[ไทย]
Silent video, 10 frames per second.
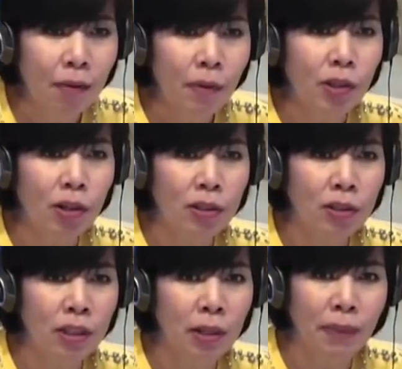เพราะตอน
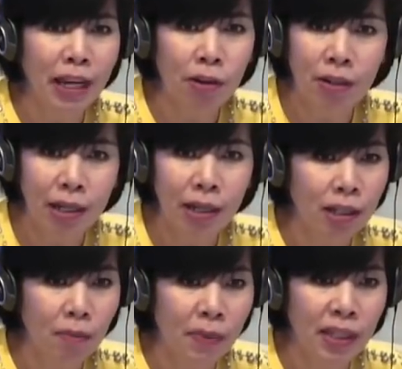เธอไปตอนนั้นเน่ะ
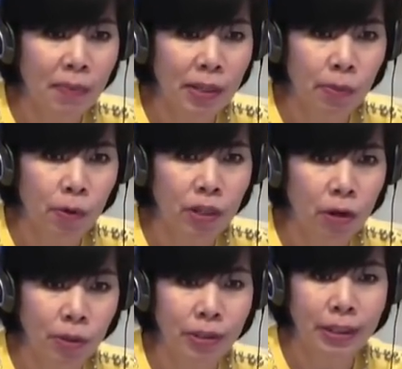เธอไม่มีทะเบียนสมรส
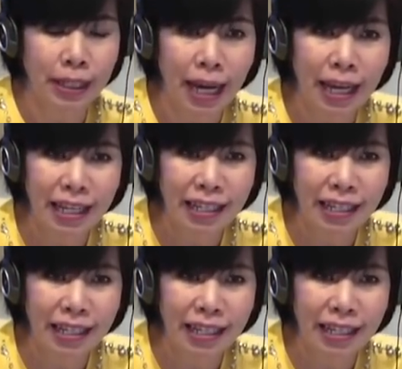กับคนอื่นนะ